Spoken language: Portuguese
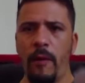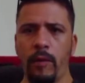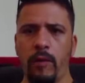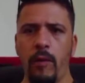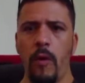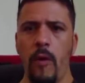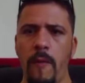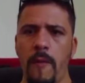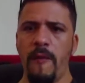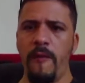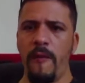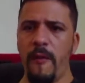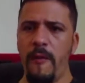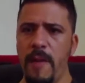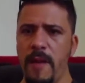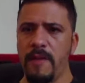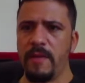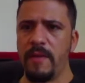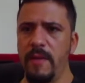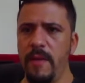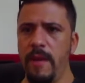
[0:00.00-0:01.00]
se faltou alguma
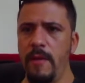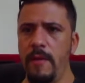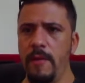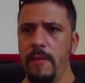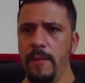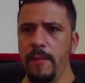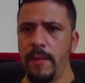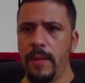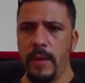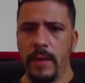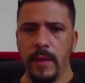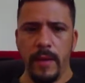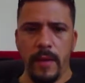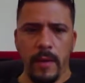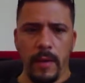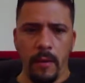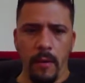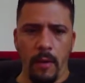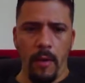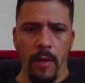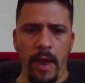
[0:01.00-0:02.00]
informação.
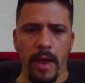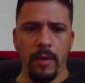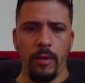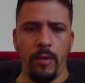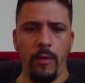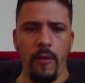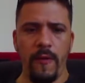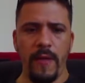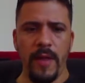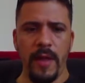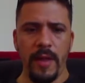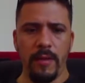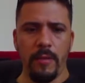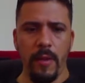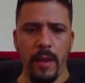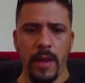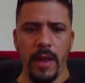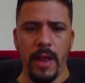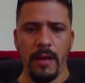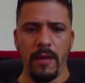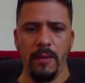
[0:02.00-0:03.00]
Qualquer dúvida,
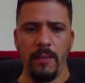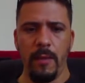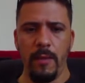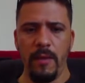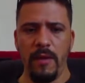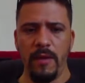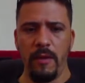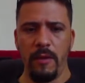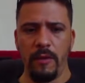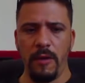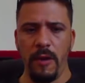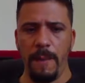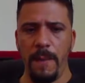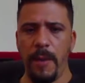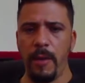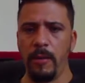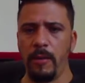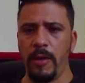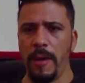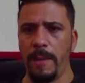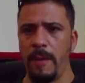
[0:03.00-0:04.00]
estou aqui à disposição, só
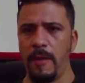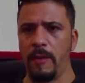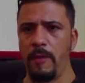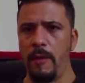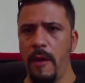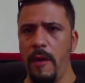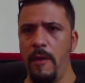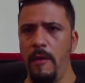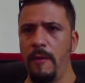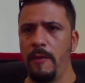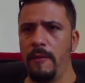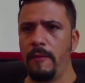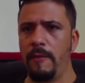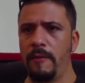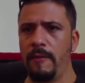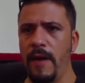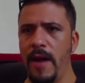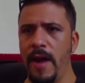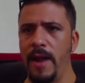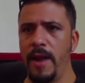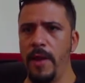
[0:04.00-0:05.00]
perguntar, pessoal.
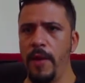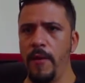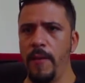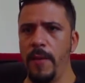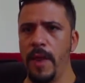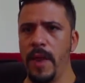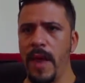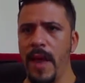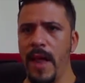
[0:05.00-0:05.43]
Valeu,